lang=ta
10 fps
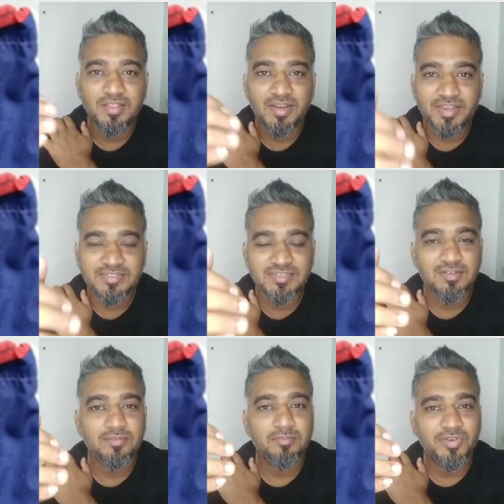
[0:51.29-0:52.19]
த
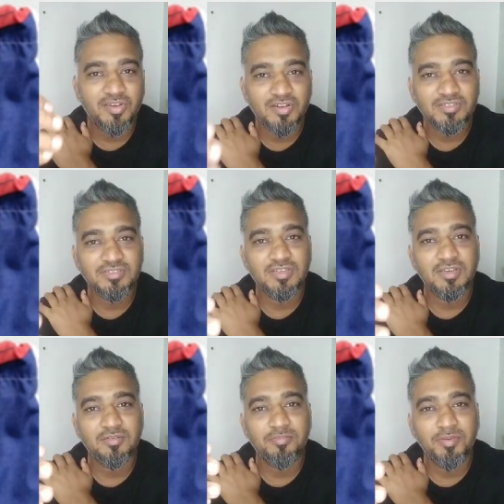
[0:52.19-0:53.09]
ரீசன் பிகாஸ்
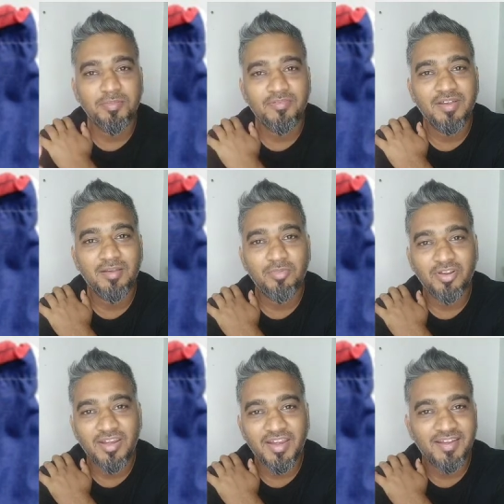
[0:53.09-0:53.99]
பீப்புள் ஆர் ஏபிள்
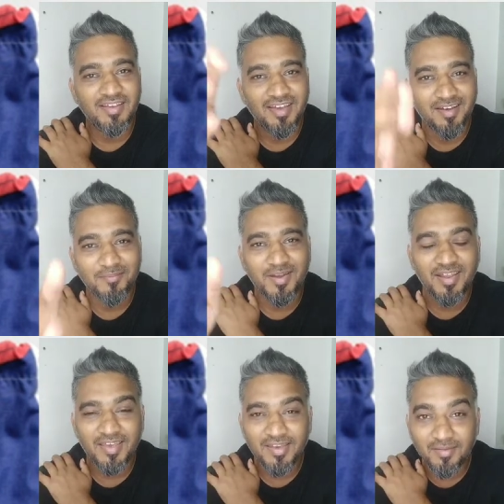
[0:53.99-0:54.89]
டு ரிலேட்
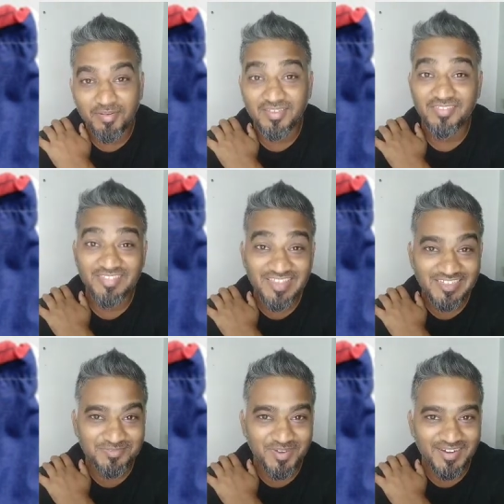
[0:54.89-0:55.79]
ஆமாம்ல அப்படி
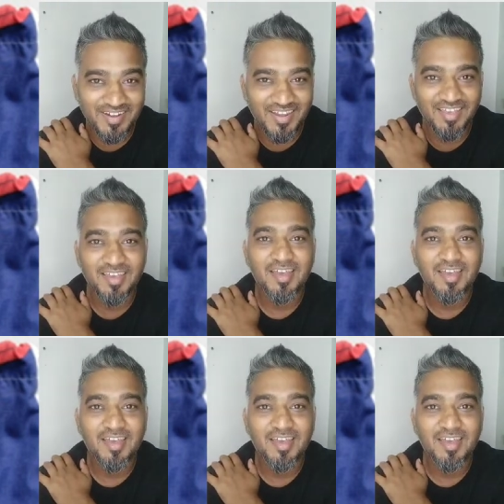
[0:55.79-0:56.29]
வித்தியாசமாக இருக்குல்ல